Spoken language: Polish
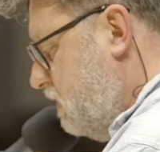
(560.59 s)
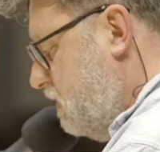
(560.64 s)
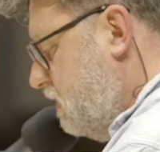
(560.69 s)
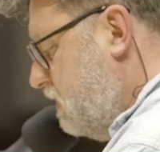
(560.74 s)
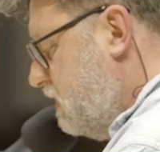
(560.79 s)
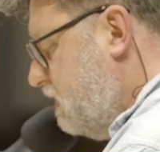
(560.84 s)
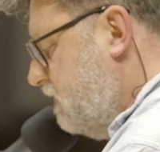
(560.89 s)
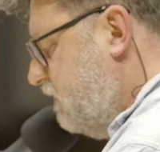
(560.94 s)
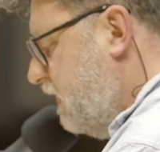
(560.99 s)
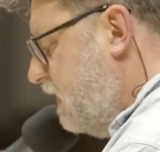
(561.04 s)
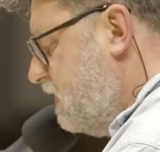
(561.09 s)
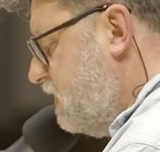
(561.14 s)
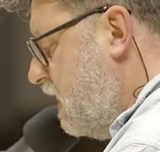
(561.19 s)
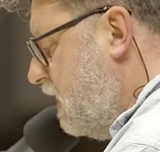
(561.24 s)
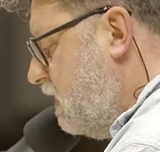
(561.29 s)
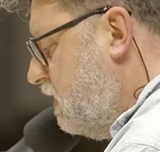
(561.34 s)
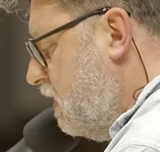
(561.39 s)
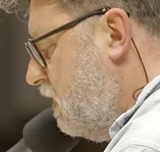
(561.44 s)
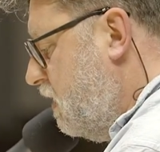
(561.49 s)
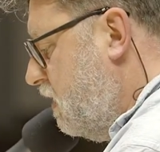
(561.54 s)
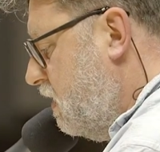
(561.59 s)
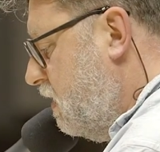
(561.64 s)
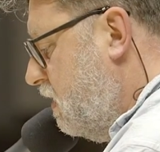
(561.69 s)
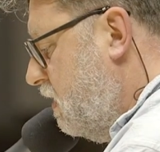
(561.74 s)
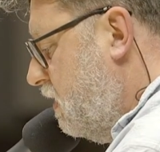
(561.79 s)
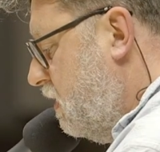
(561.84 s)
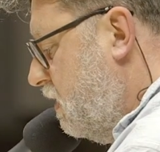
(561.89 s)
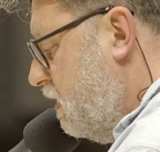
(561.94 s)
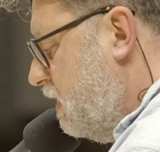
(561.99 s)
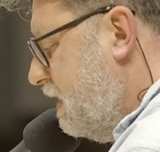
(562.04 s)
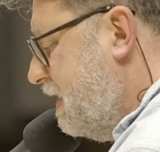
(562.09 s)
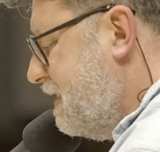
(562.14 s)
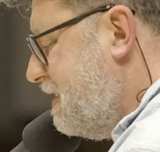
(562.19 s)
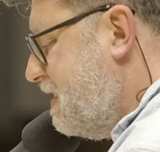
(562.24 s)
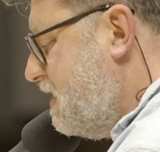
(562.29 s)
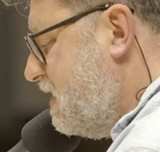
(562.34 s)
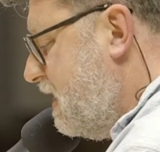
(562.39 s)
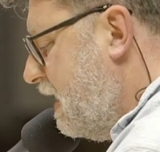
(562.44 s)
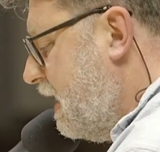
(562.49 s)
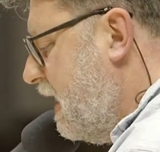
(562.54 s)
Stwarzanie jest
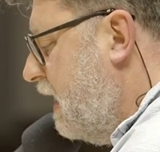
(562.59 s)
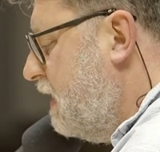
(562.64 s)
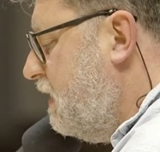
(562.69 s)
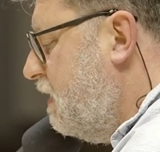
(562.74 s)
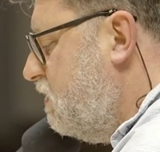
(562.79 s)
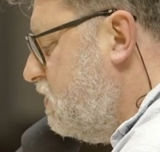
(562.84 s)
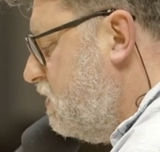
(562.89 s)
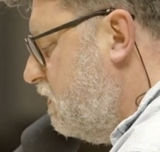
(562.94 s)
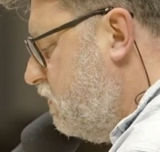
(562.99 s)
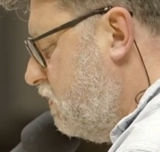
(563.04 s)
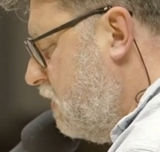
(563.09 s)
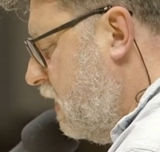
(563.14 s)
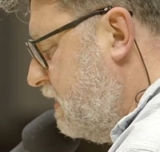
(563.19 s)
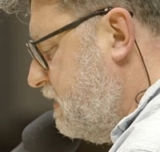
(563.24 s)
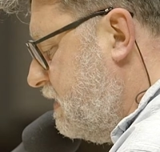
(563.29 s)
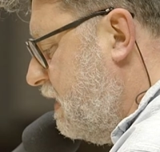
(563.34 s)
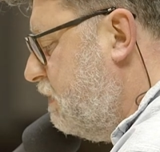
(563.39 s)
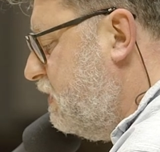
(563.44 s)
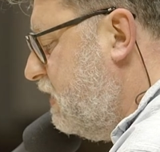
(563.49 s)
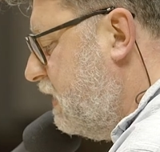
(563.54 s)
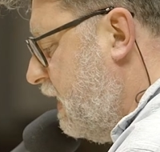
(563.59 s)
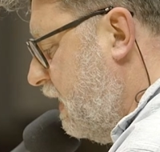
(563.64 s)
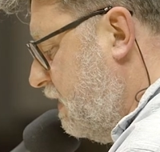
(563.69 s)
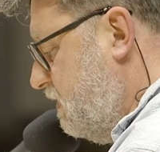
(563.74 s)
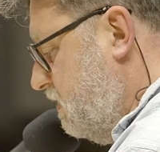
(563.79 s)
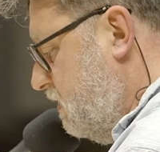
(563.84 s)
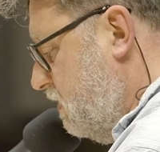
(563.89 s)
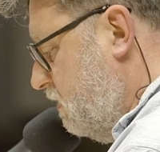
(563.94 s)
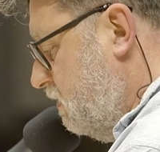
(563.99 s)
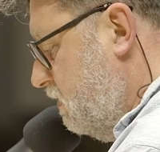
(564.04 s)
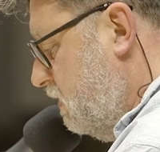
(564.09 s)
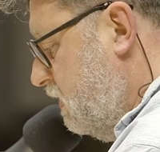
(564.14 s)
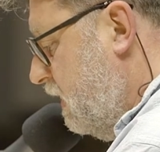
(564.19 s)
zrzekaniem się władzy, abdykacją,